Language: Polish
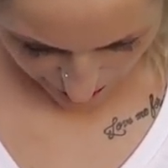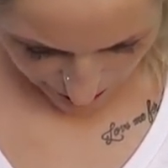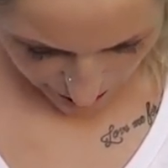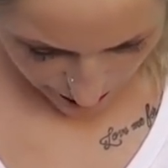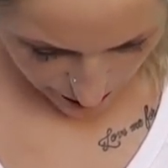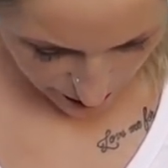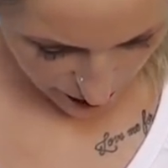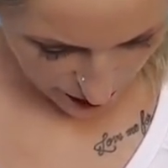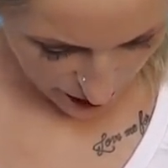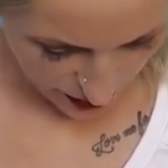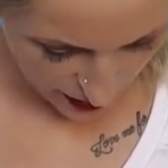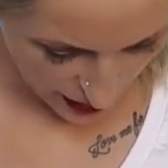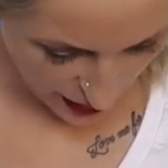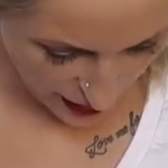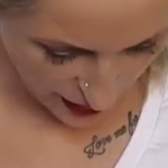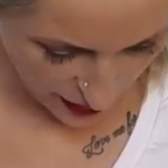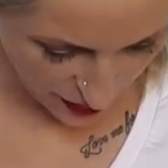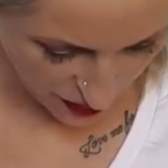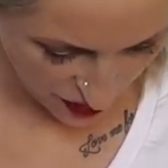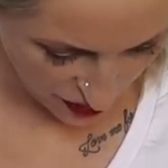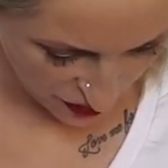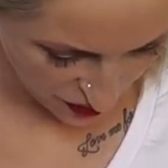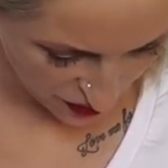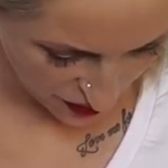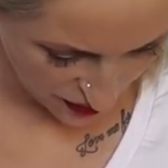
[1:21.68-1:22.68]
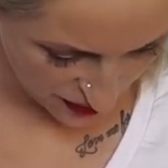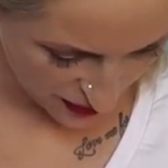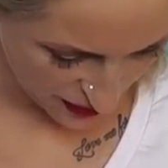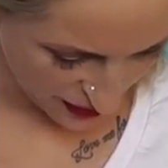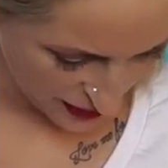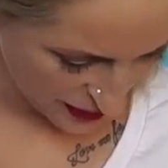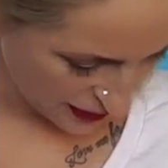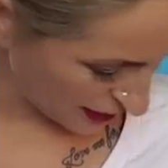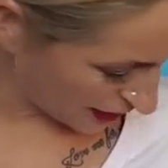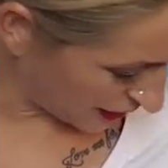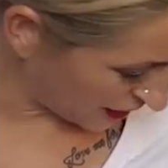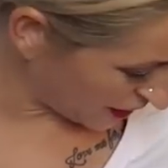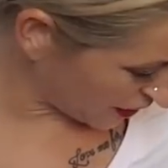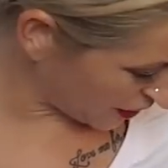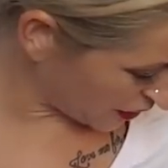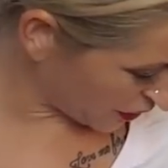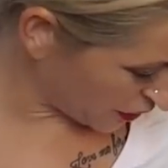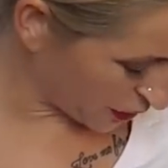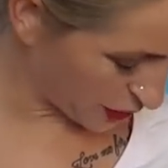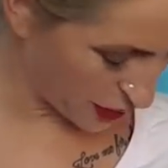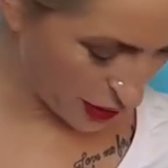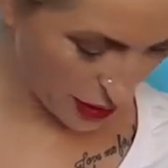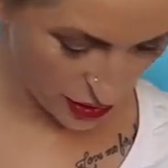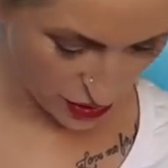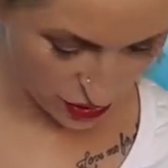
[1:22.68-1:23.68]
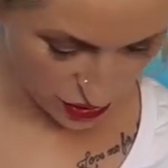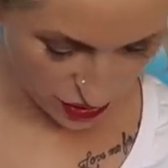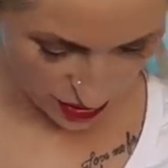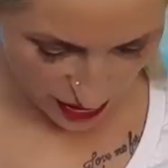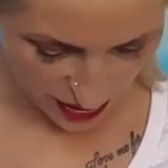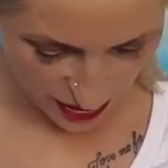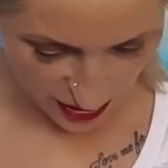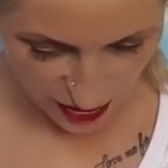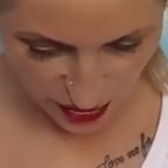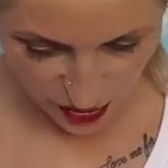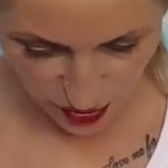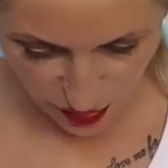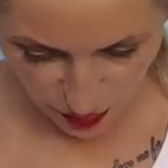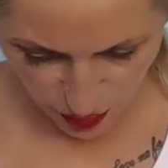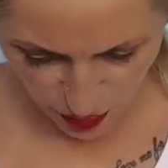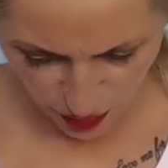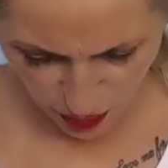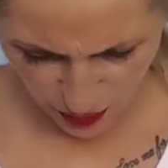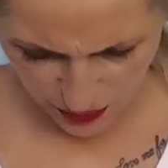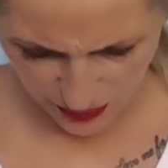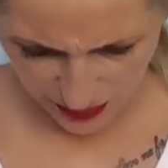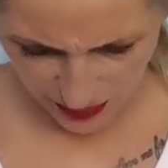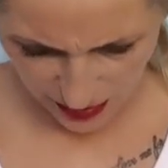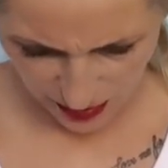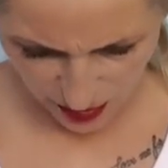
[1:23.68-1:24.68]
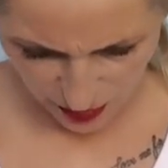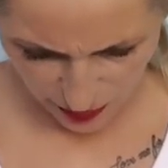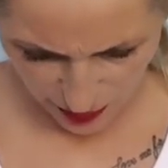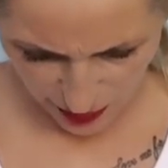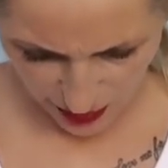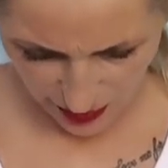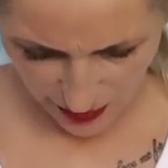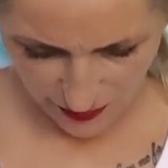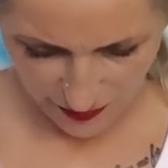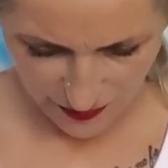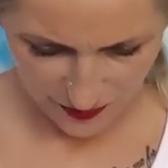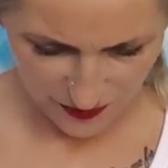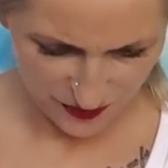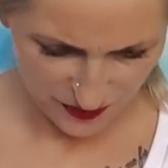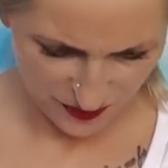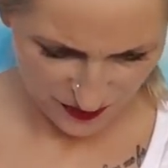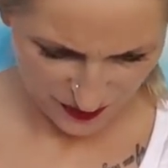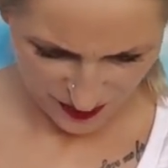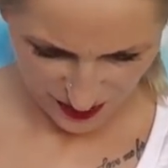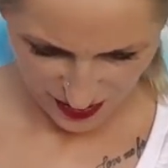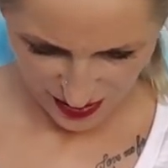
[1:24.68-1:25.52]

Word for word: jest? Dalej nie widzę, dalej nie kojarzę. Jakaś bluza chyba.